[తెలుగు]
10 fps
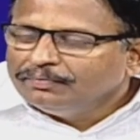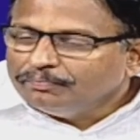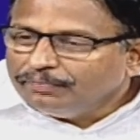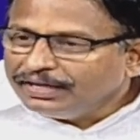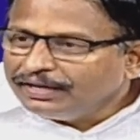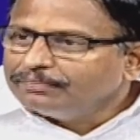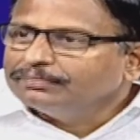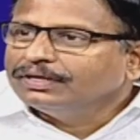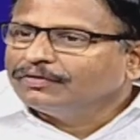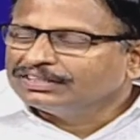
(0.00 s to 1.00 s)
బియ్యం
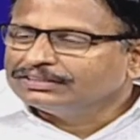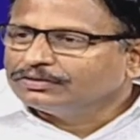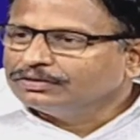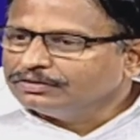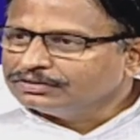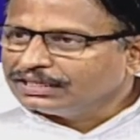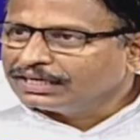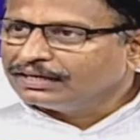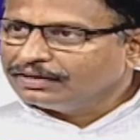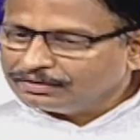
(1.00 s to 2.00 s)
ఎవరు సేక
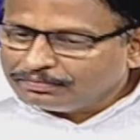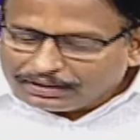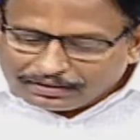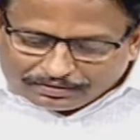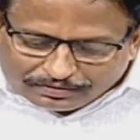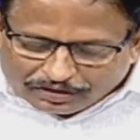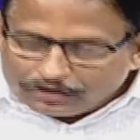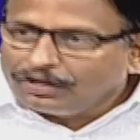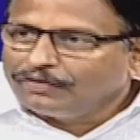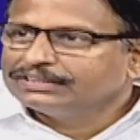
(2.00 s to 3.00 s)

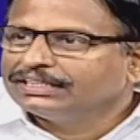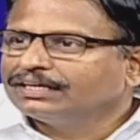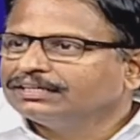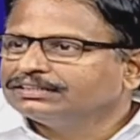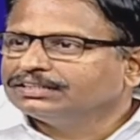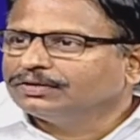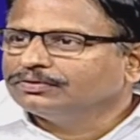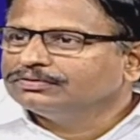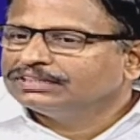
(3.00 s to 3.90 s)
వడ్లు ఎవరు సేకరిస్తారు